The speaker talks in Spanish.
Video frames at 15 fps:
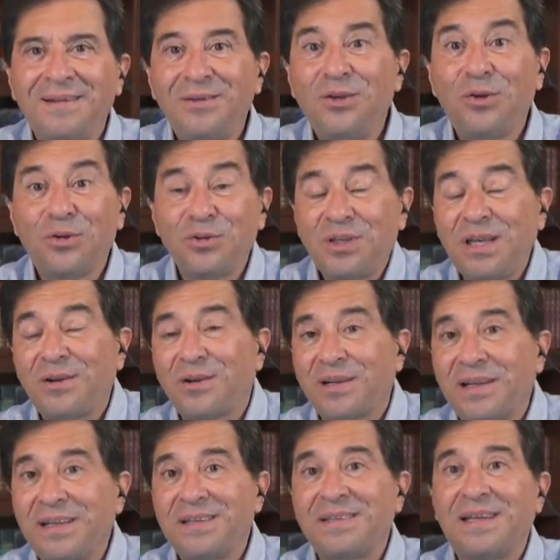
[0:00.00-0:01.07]
Yo los quiero
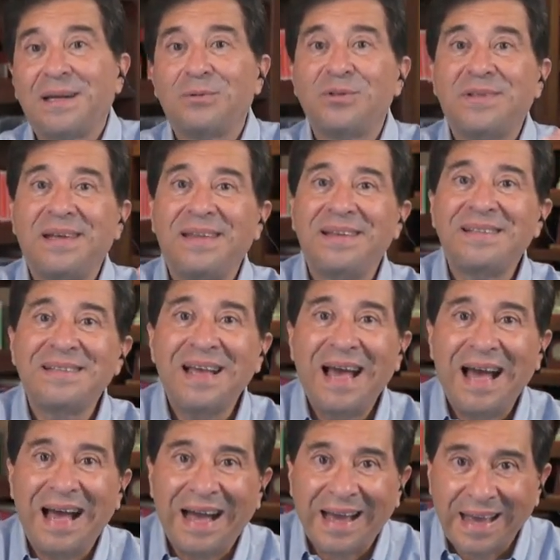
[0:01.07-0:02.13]
regresar a ustedes
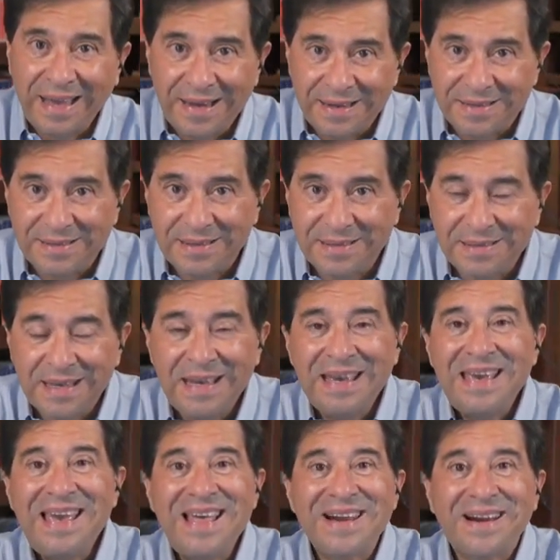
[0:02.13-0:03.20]
a Génesis
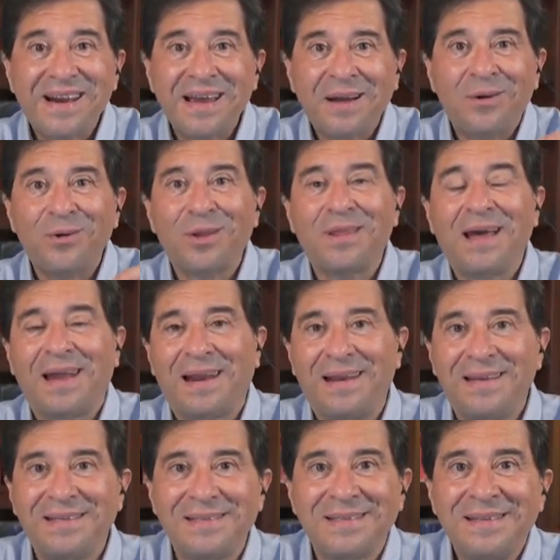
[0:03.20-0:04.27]
y
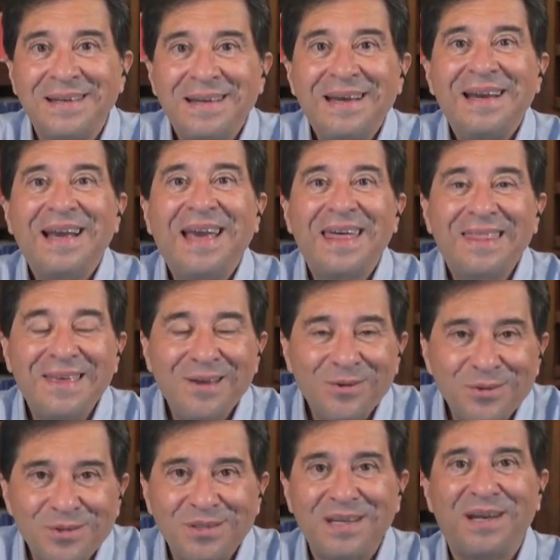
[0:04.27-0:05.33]
recordarles que
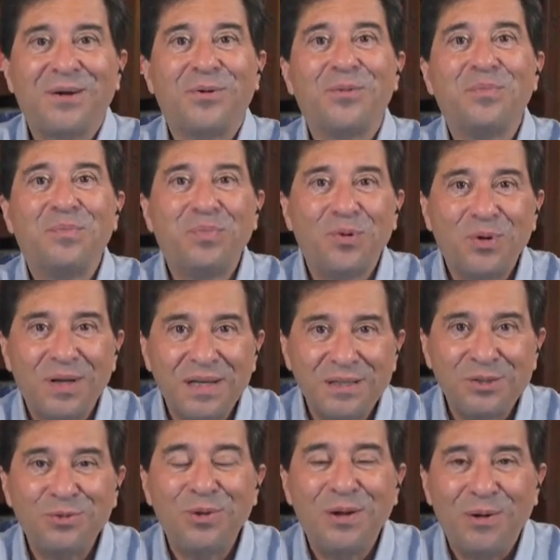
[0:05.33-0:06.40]
Dios dijo, por
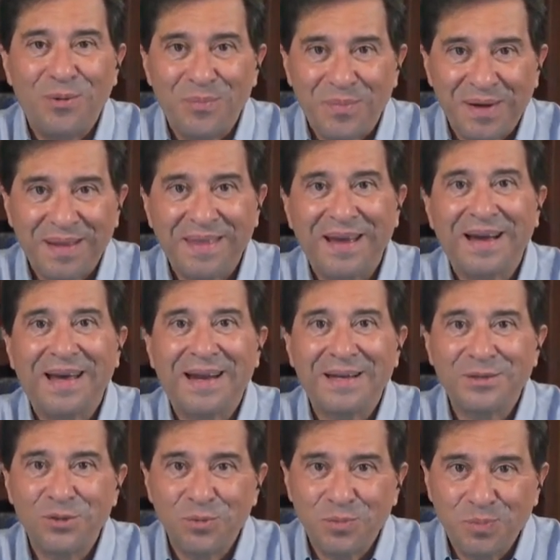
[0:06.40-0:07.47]
esto el hombre dejará a
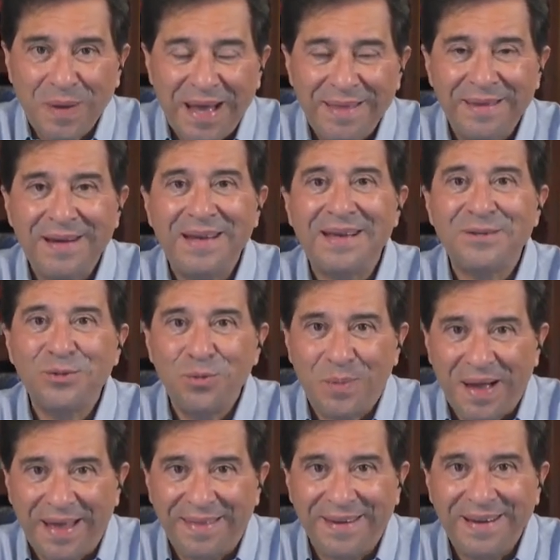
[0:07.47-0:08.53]
su padre y a su
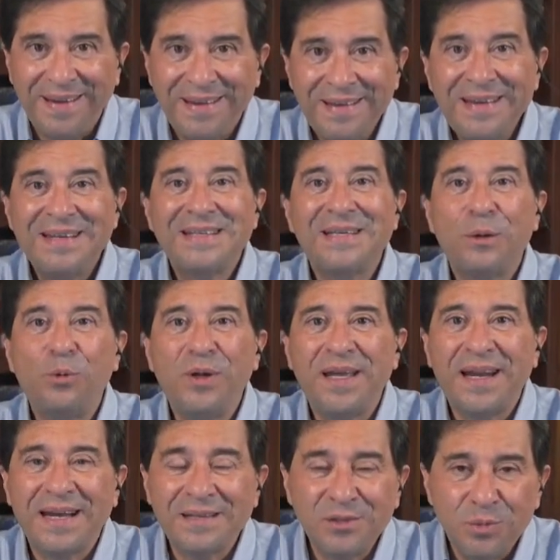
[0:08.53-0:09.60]
madre, se
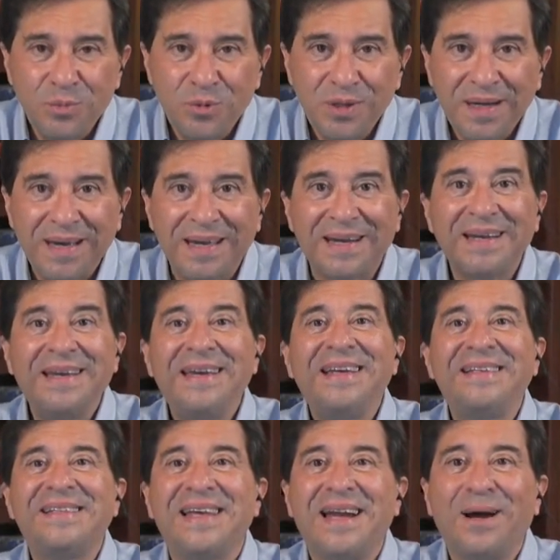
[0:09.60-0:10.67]
unirá a su mujer
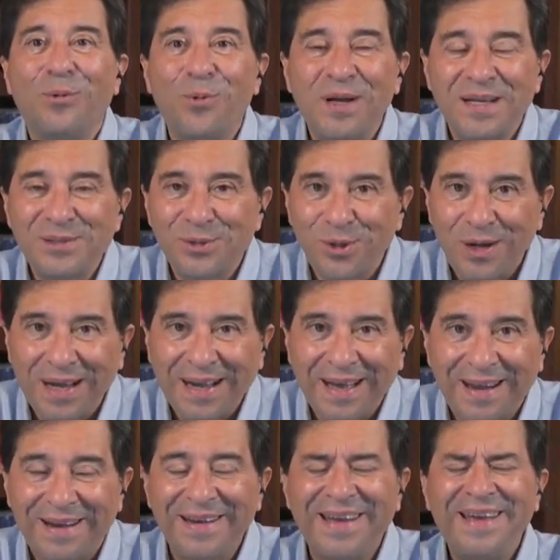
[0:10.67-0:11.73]
y serán una sola
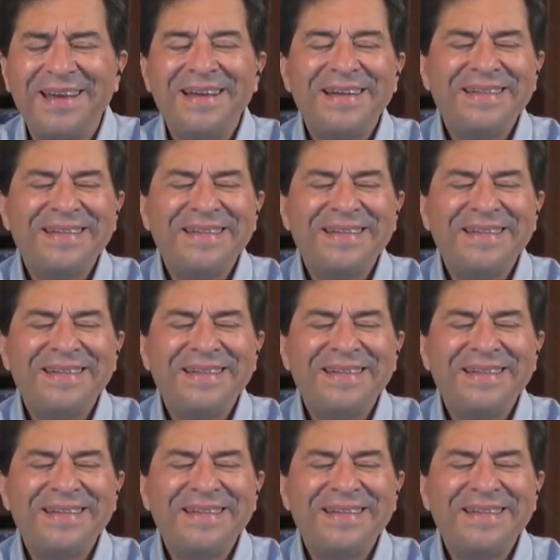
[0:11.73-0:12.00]
carne.